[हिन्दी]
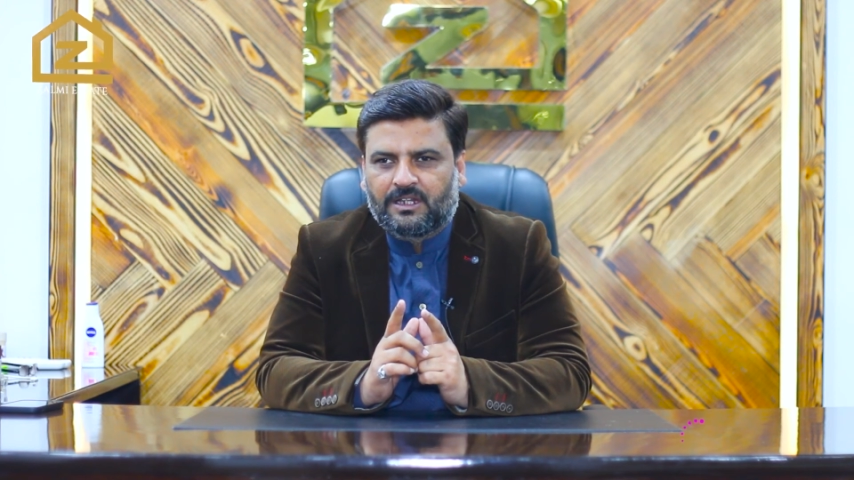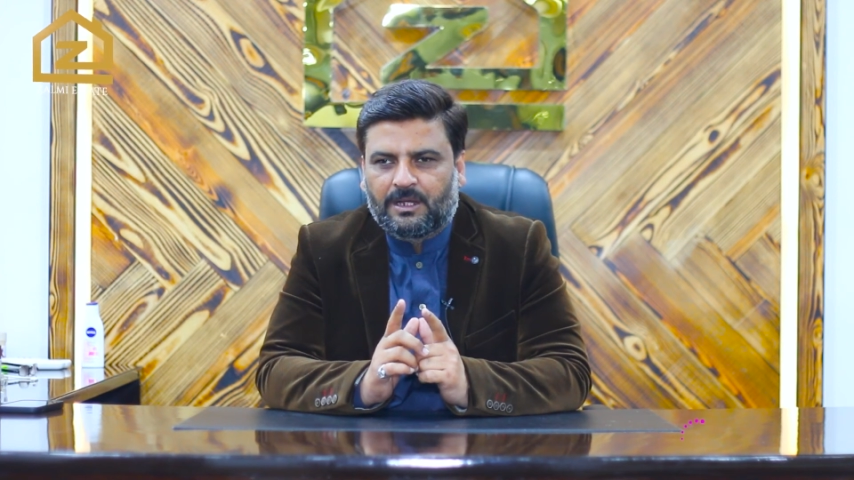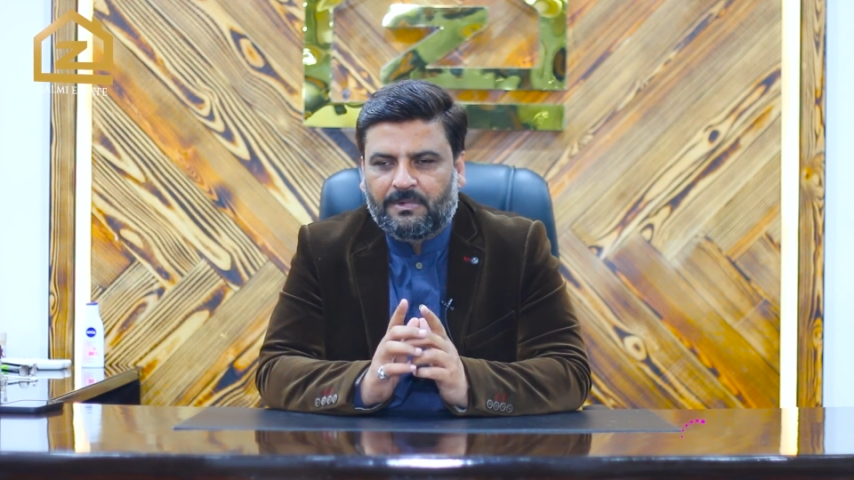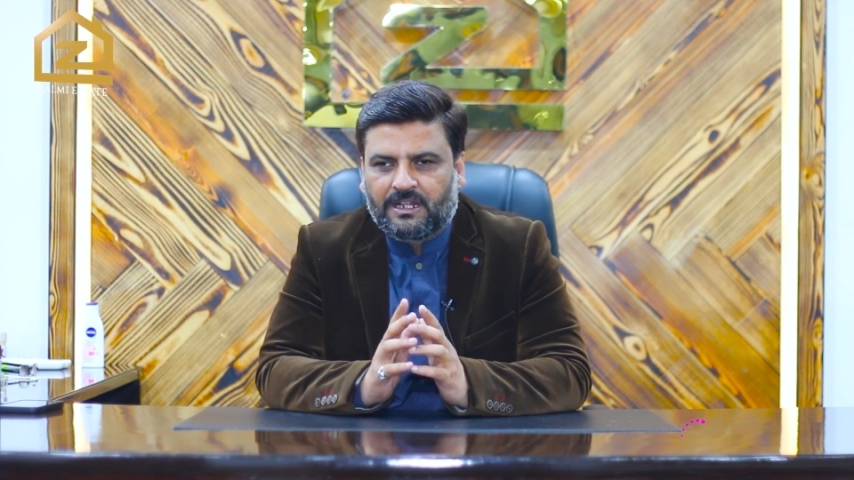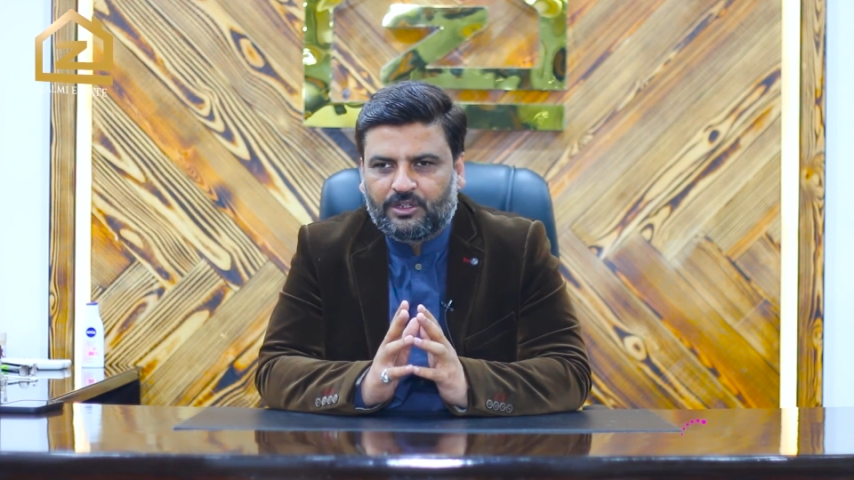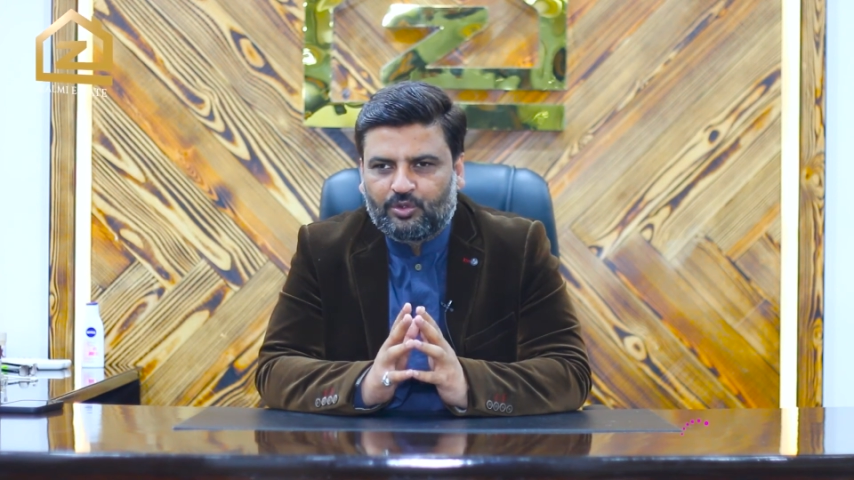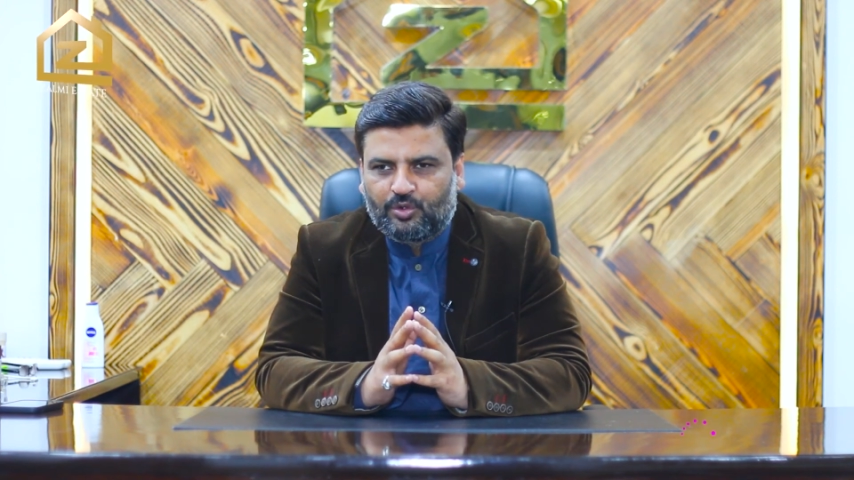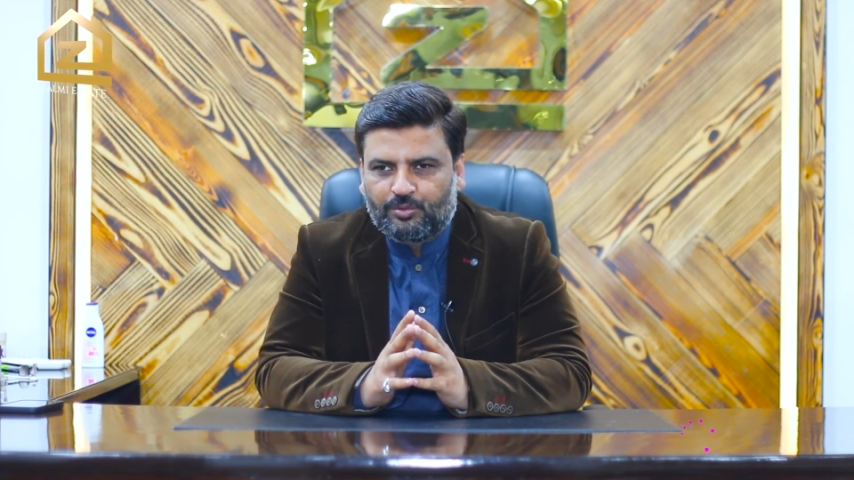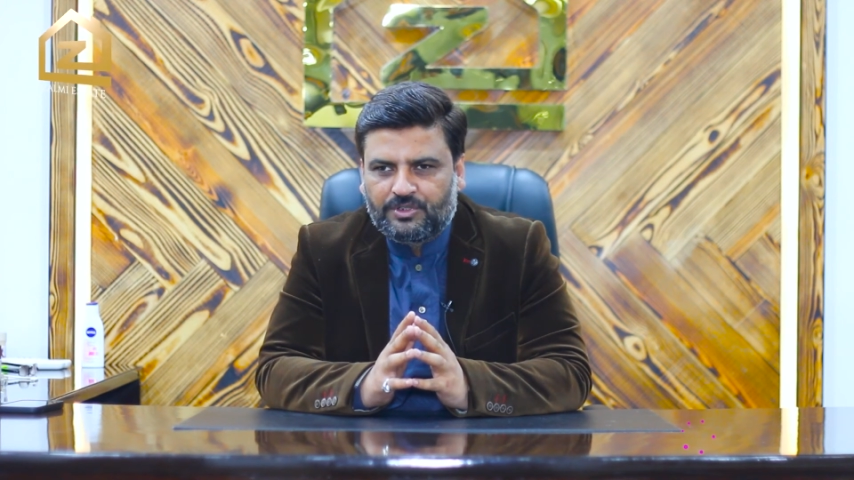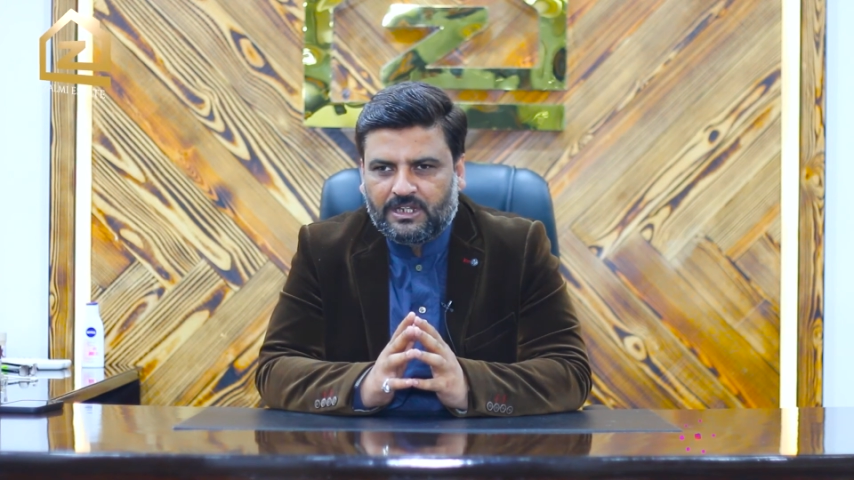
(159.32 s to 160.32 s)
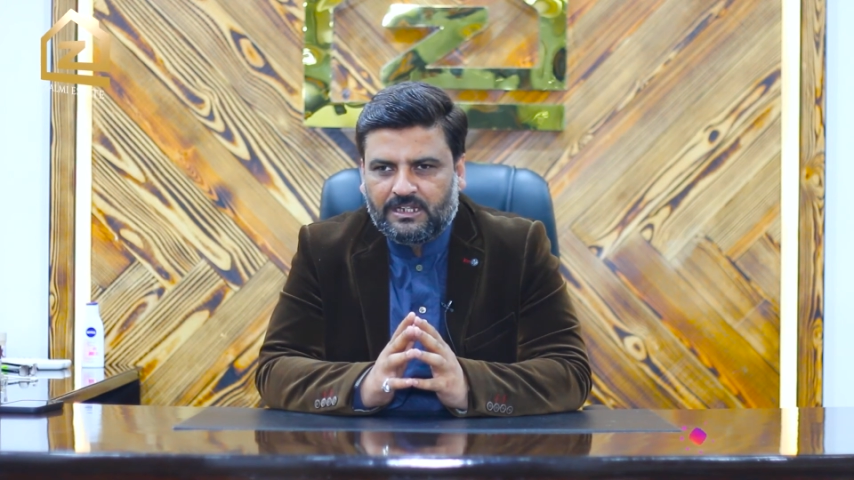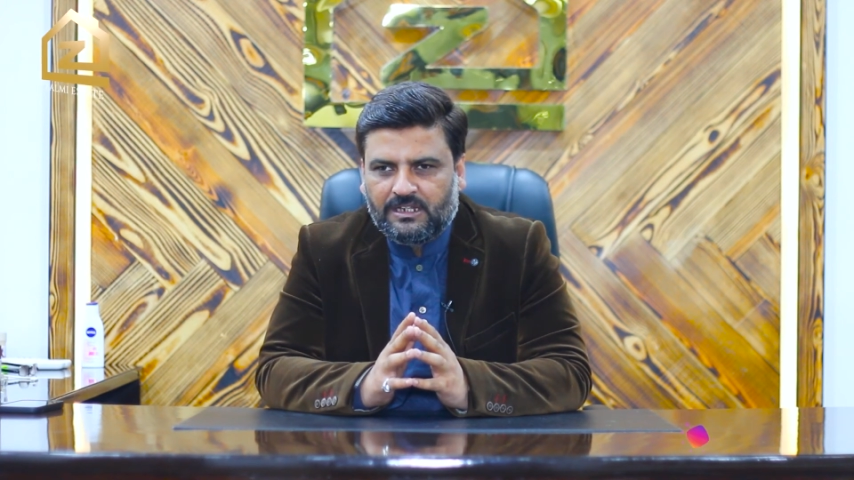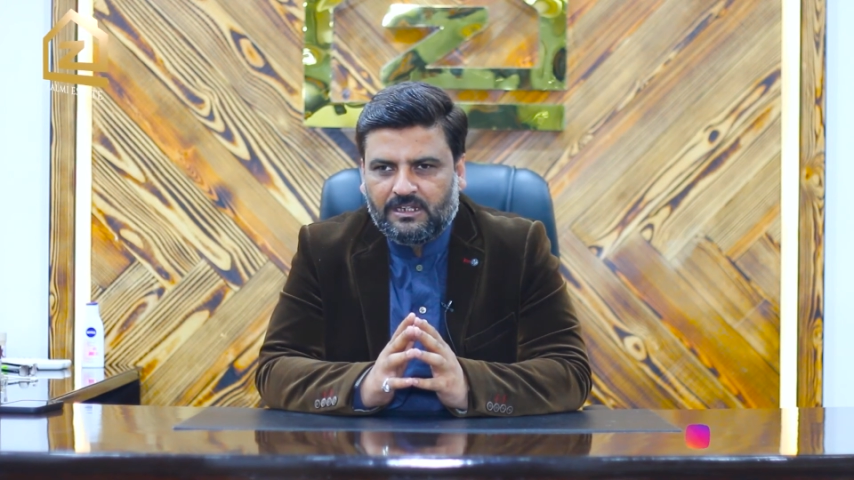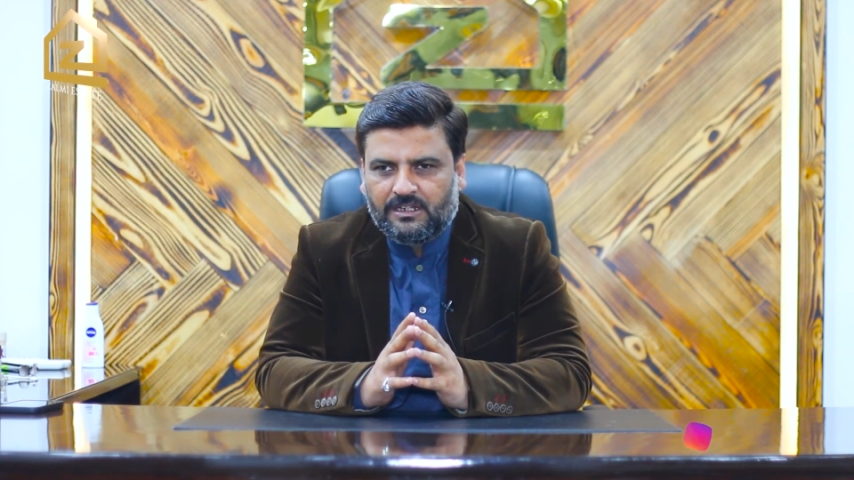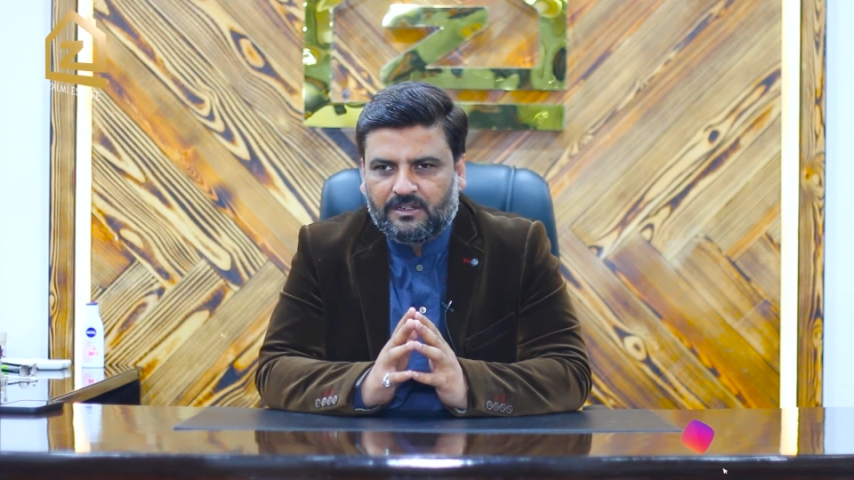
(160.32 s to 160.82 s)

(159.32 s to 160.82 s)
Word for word: हमारा यूट्यूब चैनल